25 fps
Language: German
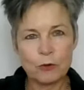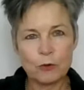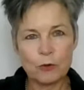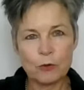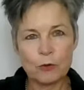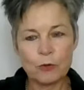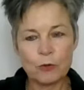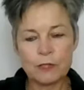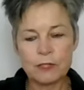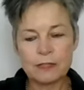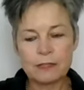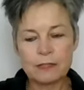
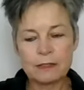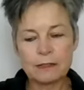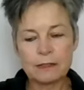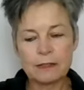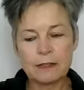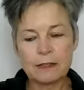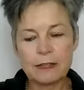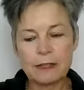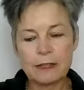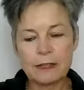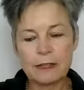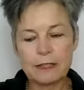Und
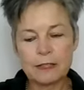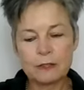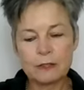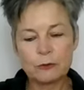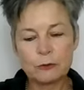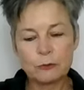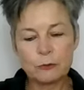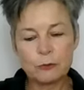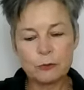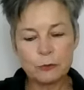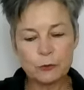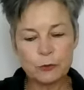es
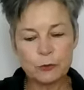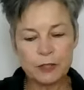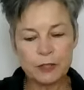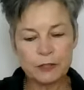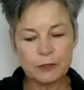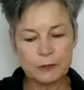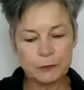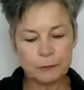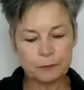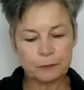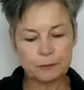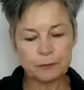
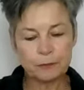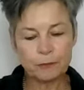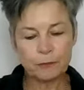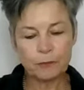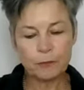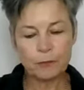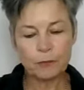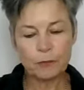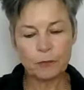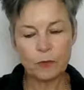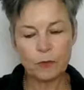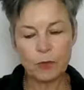fühlt
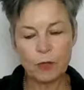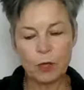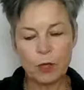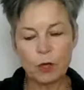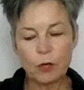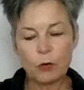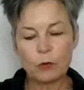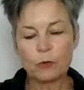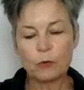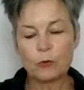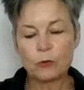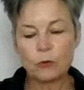
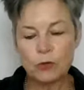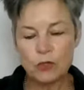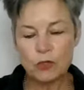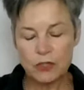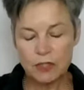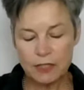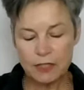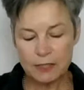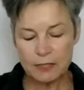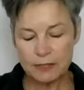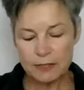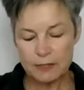und
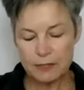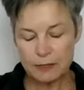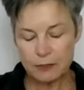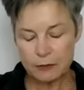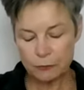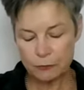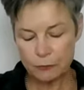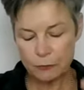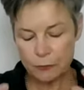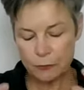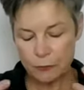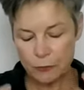durch dieses
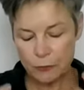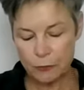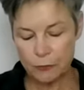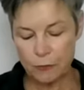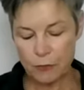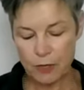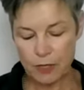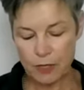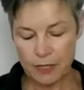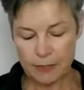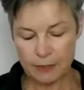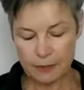
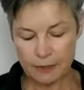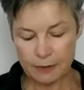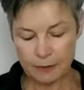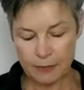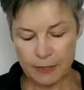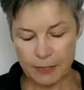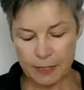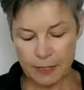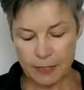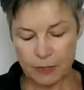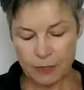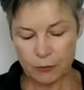Fühlen,
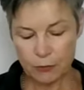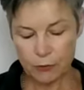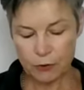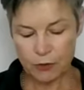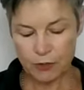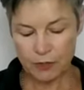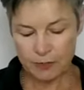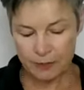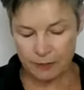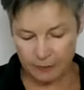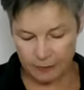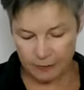durch
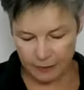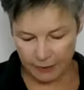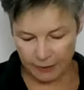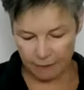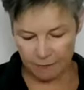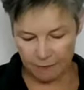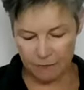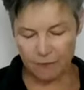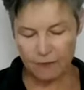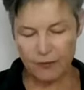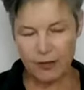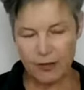dieses
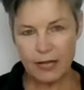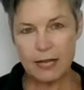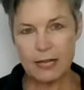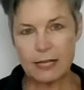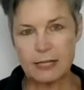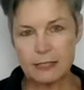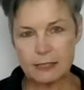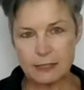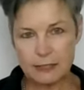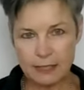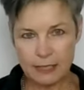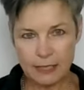
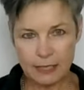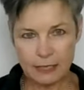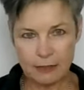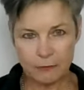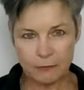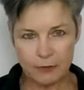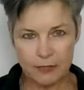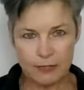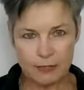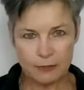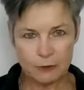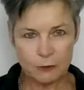Gewahrsein,
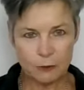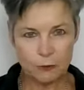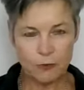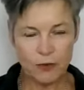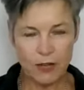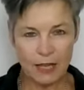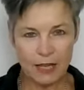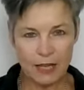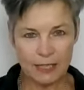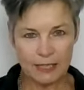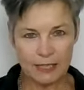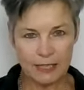was es
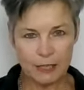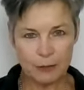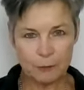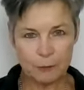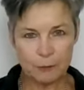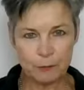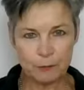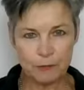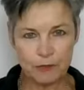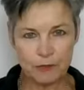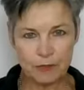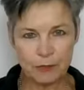
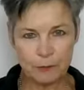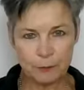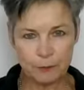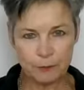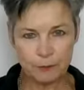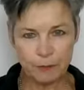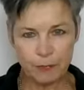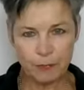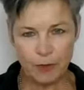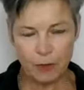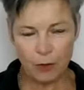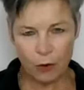wahrnimmt,
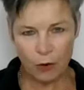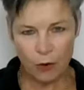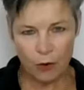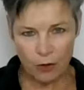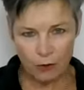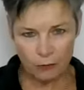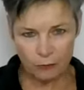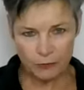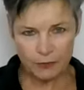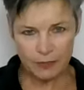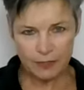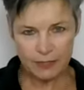
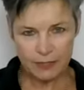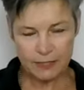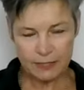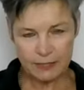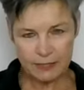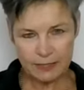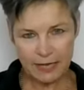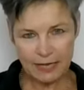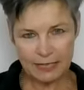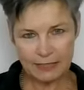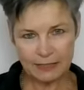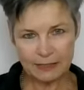öffnet
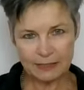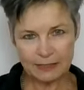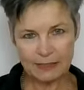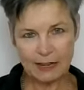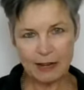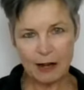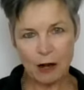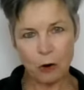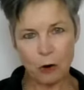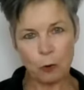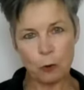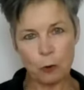es einen
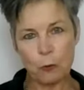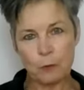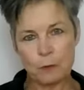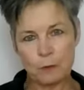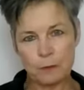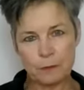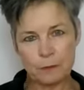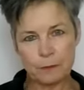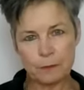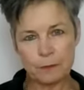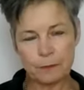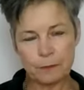
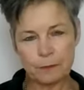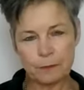Raum